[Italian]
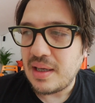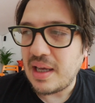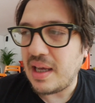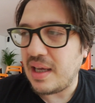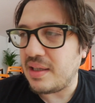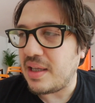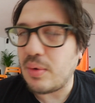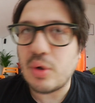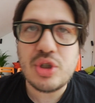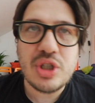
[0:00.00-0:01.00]
ed
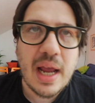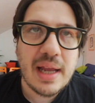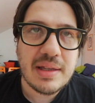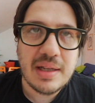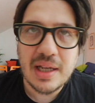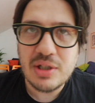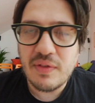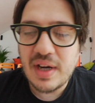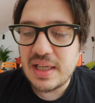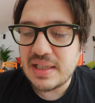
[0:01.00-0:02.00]
euroscettiche
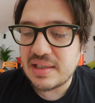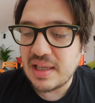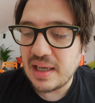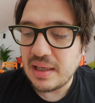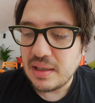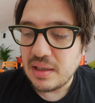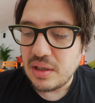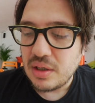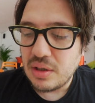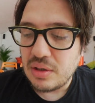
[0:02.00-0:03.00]
sovraniste
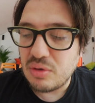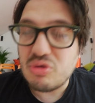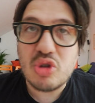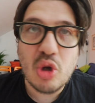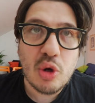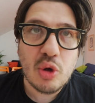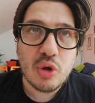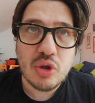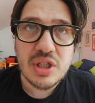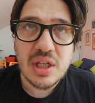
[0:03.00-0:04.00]
non sono
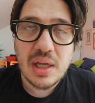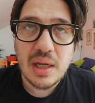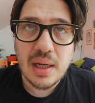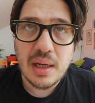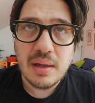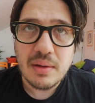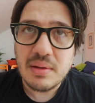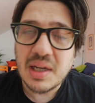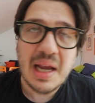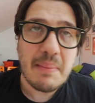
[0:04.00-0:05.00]

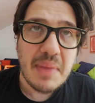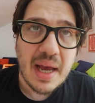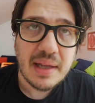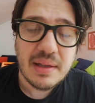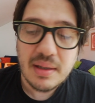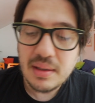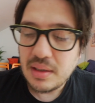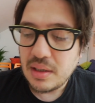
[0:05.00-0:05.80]
così cambiate.